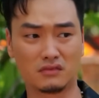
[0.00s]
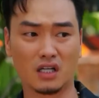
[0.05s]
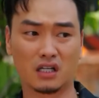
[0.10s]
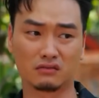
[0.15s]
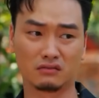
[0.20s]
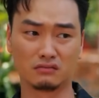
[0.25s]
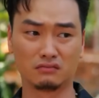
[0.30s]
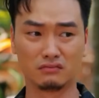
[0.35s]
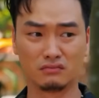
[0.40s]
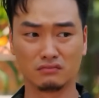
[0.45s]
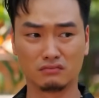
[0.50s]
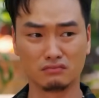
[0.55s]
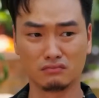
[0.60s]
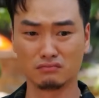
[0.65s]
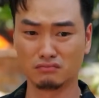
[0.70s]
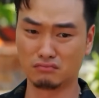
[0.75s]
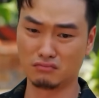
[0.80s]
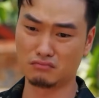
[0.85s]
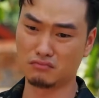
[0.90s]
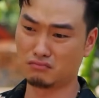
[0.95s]
tật,
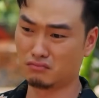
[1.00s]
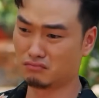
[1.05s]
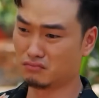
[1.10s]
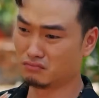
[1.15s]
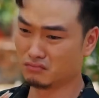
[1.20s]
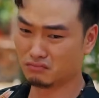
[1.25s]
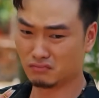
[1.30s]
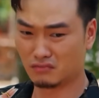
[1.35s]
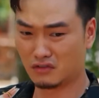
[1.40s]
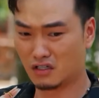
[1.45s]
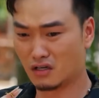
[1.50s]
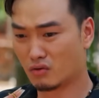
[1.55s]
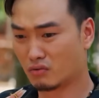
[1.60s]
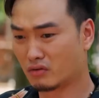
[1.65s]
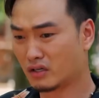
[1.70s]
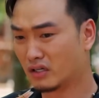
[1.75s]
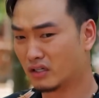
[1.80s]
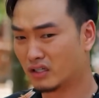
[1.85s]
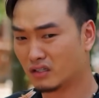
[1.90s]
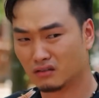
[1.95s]
Nhiều
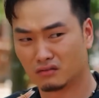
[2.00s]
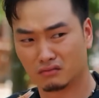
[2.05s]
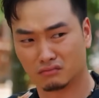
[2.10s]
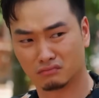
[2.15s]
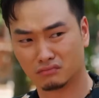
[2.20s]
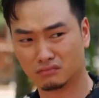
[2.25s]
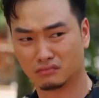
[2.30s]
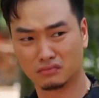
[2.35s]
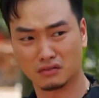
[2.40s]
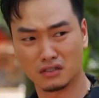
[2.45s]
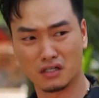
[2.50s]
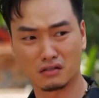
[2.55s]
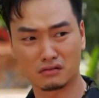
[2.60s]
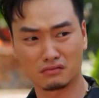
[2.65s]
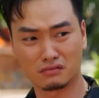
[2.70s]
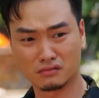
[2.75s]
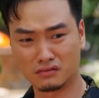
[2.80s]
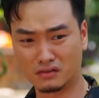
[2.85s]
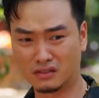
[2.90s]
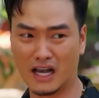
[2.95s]
khi ức
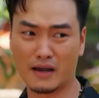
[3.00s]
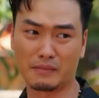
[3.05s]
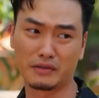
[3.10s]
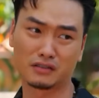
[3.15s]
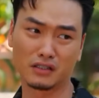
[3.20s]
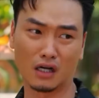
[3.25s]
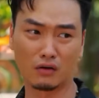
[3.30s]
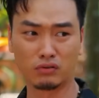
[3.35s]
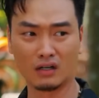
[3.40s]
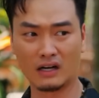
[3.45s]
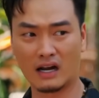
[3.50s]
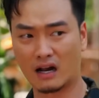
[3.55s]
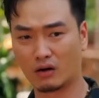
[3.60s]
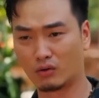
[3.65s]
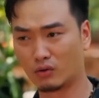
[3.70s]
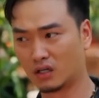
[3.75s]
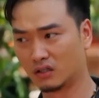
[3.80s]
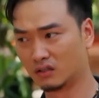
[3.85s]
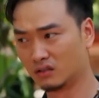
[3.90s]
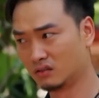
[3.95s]
chả biết sống thế nào
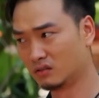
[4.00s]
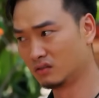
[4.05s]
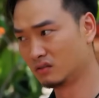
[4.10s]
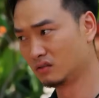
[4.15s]
luôn